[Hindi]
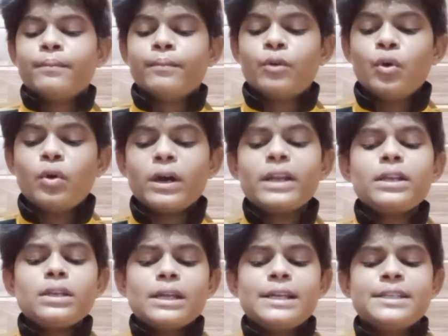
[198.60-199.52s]

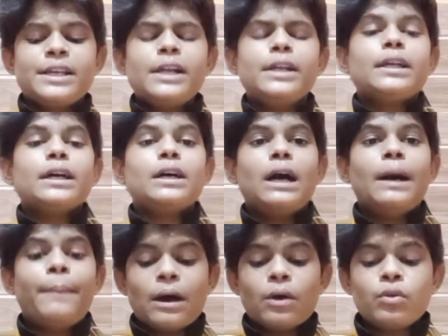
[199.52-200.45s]
मोहन इजंट
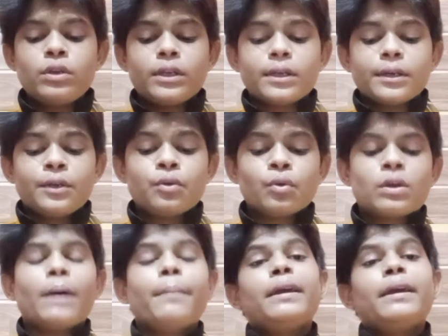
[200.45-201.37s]
अबाउट टू
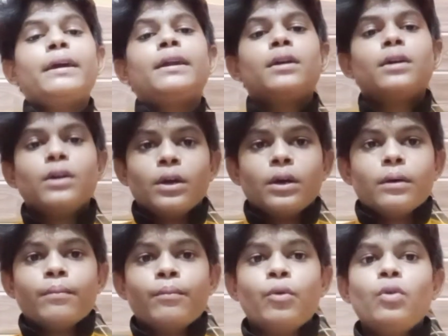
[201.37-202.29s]
कम हेयर
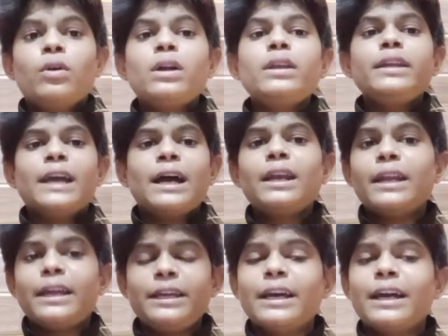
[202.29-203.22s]
मोहन यहाँ
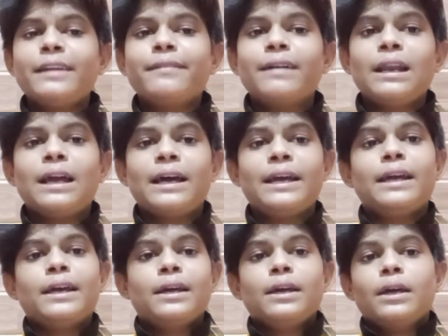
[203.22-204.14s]
नहीं आने वाला है
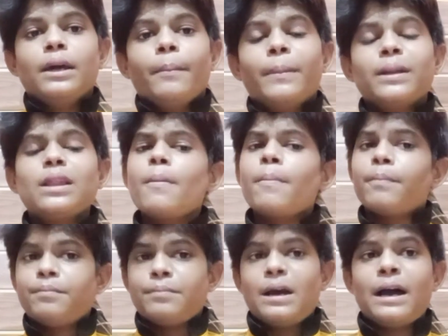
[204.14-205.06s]
मतलब
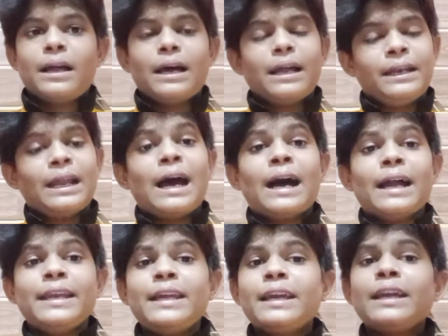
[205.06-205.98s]
आ,
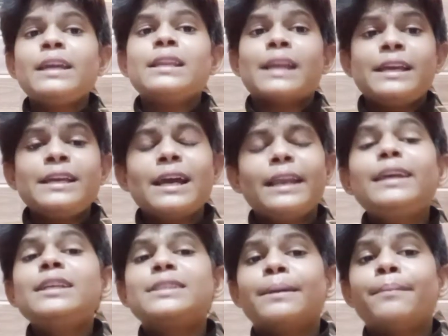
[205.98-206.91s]
आने की नहीं आने
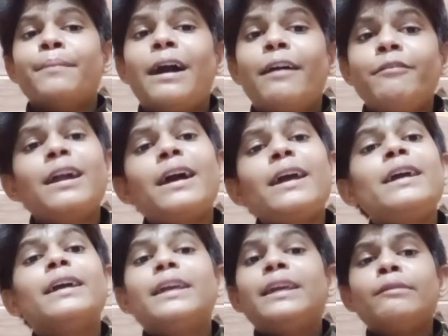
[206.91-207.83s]
की संभावना
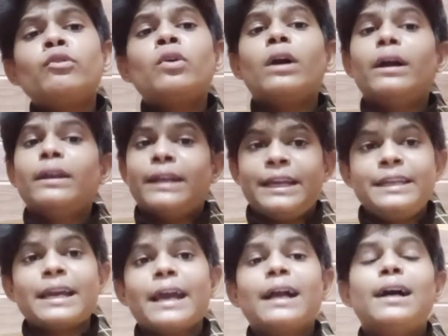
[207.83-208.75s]
है कि वो
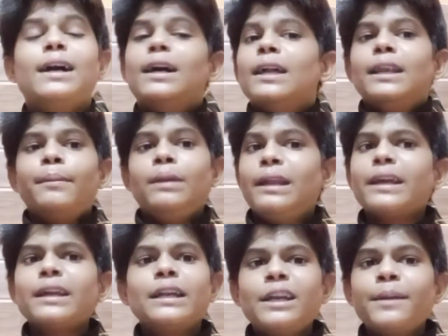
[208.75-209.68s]
नहीं आएगा
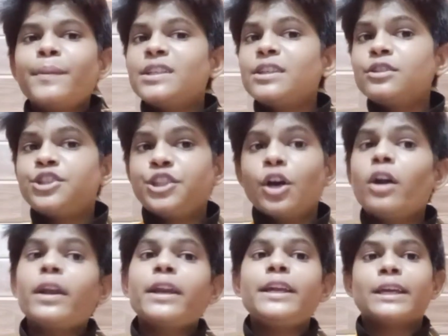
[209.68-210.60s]
लेकिन हंड्रेड परसेंट
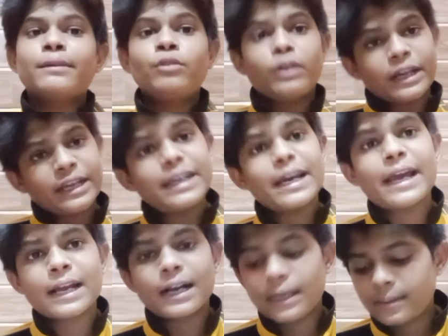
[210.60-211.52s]
श्योर नहीं है कि वो नहीं
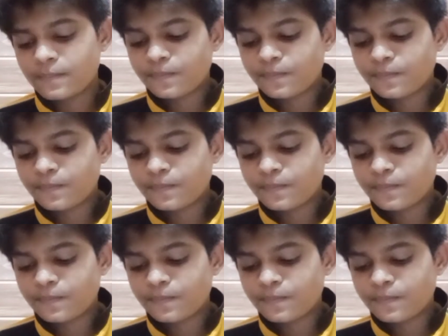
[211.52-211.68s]
आएगा